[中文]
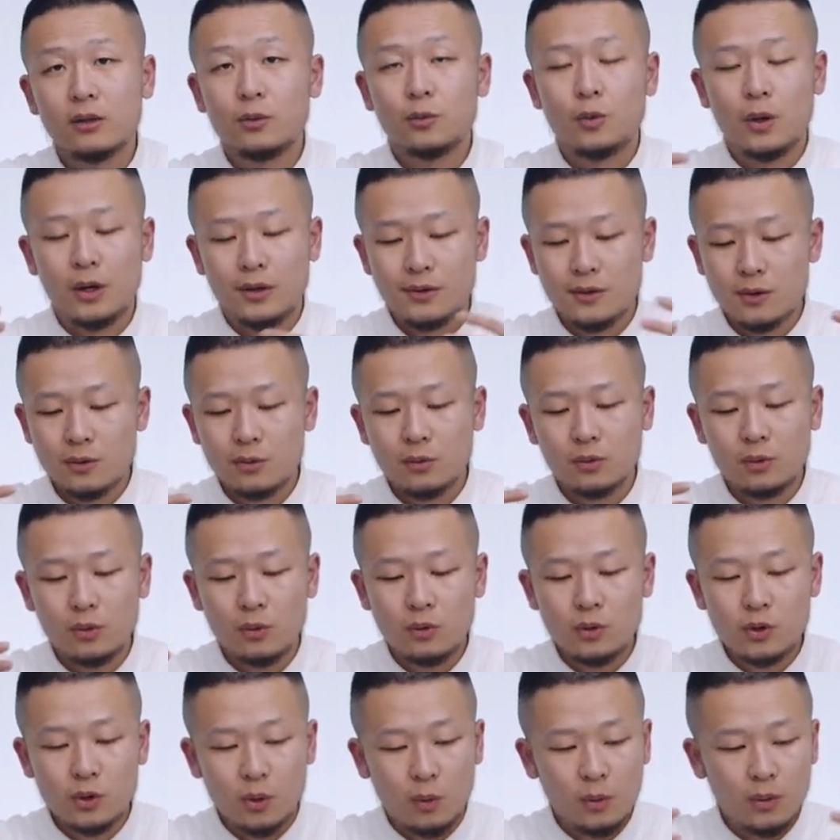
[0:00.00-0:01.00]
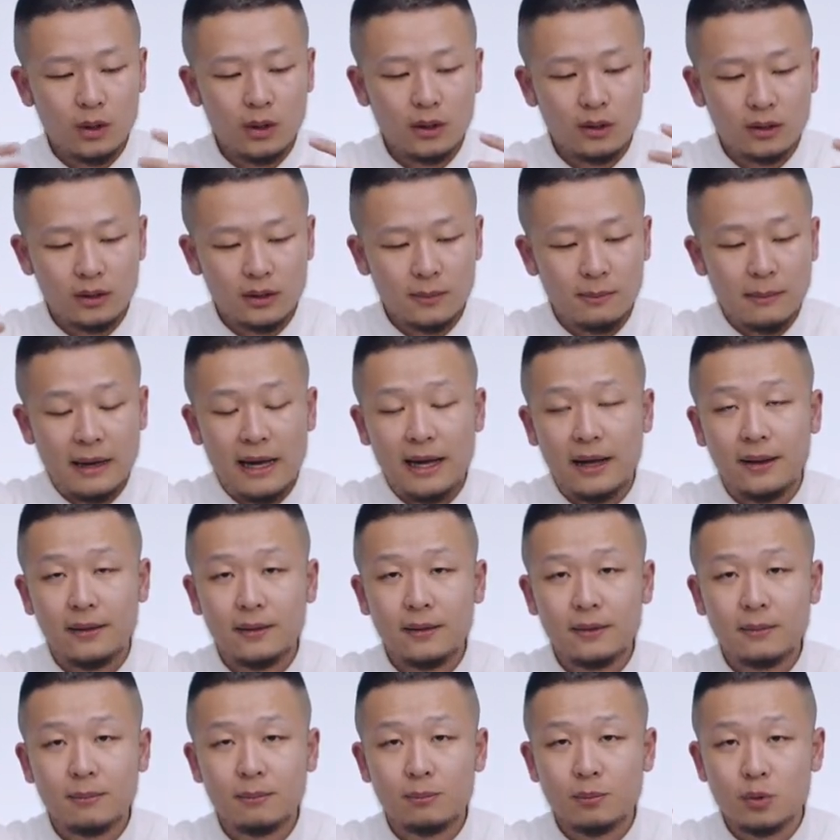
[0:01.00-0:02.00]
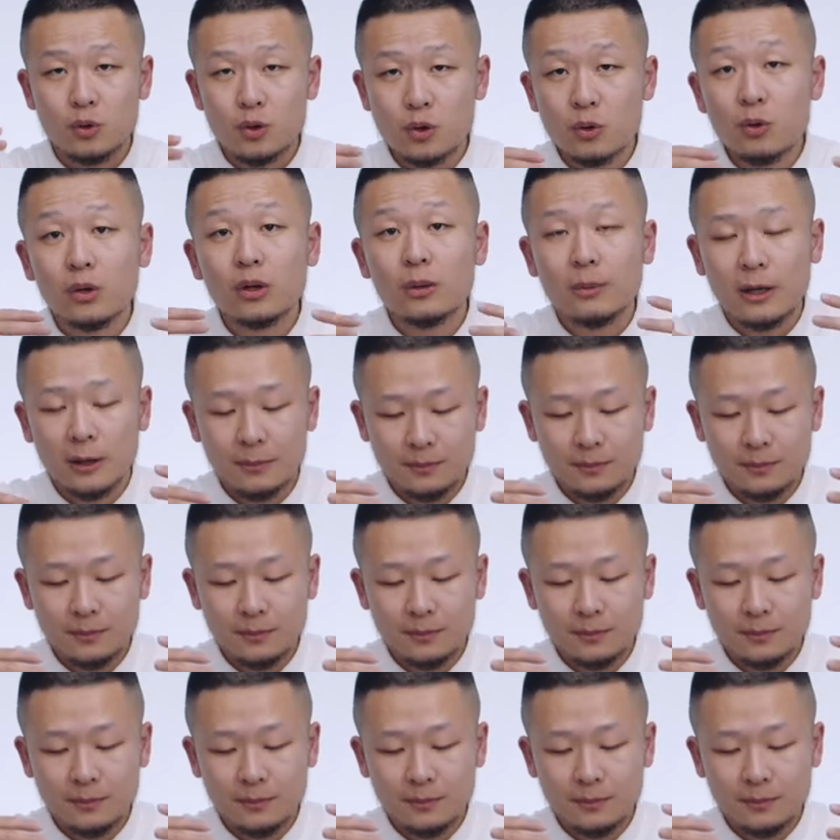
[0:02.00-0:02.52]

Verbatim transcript: 元素都融合的蛮不错的，